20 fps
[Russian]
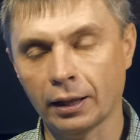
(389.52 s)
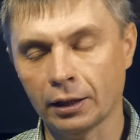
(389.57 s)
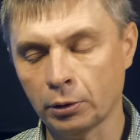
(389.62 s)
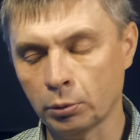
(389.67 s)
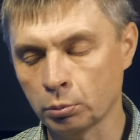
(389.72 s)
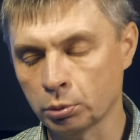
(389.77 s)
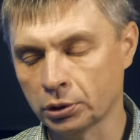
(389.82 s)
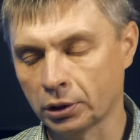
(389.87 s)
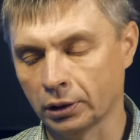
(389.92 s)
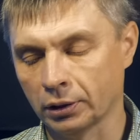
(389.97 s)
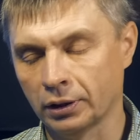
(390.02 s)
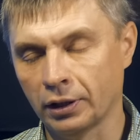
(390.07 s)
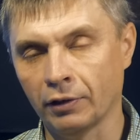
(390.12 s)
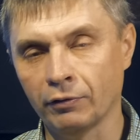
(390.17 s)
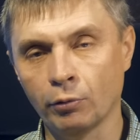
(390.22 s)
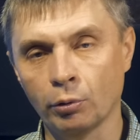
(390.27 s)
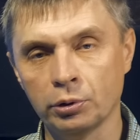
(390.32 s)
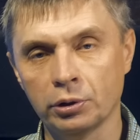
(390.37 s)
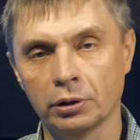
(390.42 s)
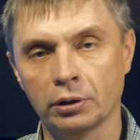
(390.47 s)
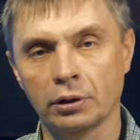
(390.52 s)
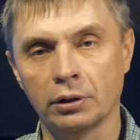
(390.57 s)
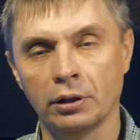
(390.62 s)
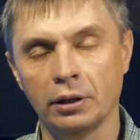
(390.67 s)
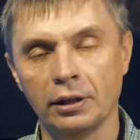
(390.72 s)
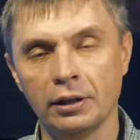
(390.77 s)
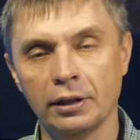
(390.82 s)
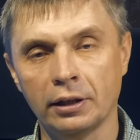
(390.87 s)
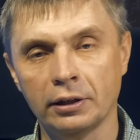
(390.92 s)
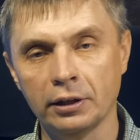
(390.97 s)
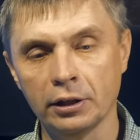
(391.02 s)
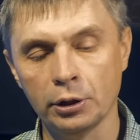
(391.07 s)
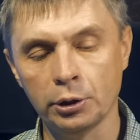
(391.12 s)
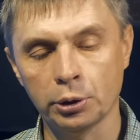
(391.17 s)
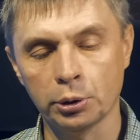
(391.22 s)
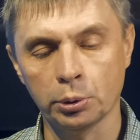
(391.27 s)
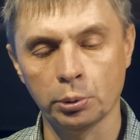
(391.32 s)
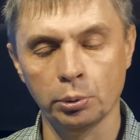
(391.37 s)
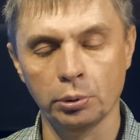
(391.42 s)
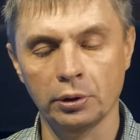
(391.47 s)
катушка доводит
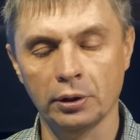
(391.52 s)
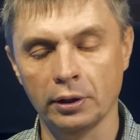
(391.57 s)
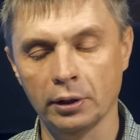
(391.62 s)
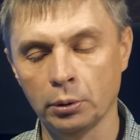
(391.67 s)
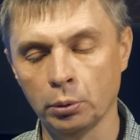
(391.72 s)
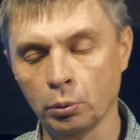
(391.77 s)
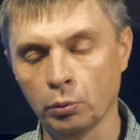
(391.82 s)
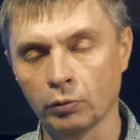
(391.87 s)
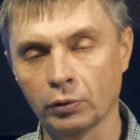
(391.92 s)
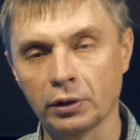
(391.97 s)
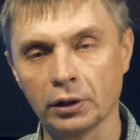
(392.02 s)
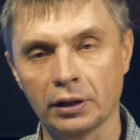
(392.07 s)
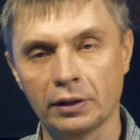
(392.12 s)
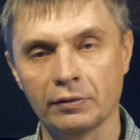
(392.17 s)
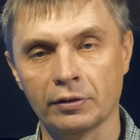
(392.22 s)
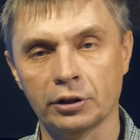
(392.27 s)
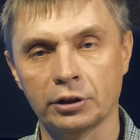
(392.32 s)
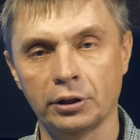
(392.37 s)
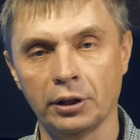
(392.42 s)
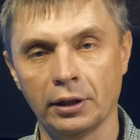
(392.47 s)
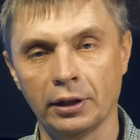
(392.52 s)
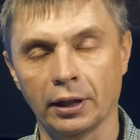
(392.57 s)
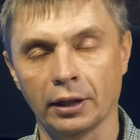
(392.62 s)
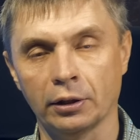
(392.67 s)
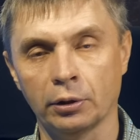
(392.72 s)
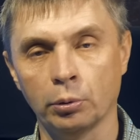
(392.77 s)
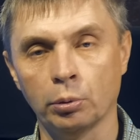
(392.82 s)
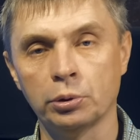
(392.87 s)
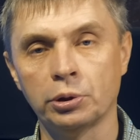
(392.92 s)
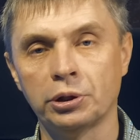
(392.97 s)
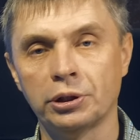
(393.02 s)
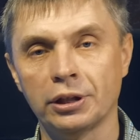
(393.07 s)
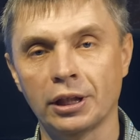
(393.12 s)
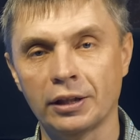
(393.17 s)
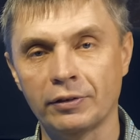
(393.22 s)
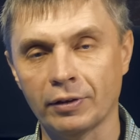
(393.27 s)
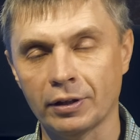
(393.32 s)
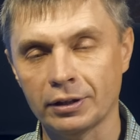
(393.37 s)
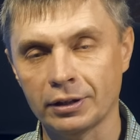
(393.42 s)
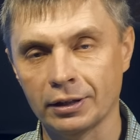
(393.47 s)
электрическую длину вот этого штыря до
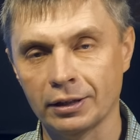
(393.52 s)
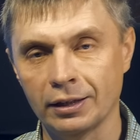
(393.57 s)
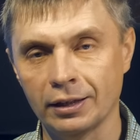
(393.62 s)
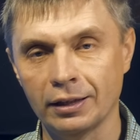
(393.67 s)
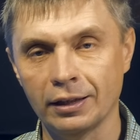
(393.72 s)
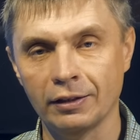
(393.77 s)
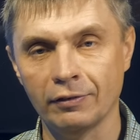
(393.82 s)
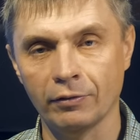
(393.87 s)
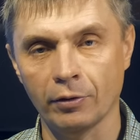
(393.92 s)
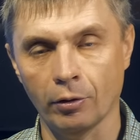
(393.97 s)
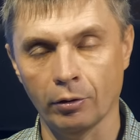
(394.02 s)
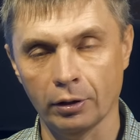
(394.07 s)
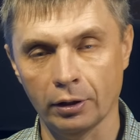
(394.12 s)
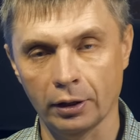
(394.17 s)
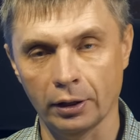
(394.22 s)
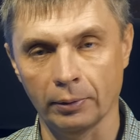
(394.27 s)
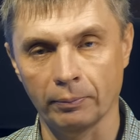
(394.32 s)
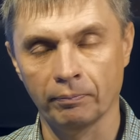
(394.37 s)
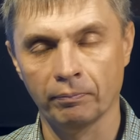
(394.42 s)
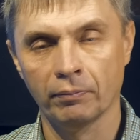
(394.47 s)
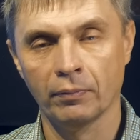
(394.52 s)
четверти длины волны.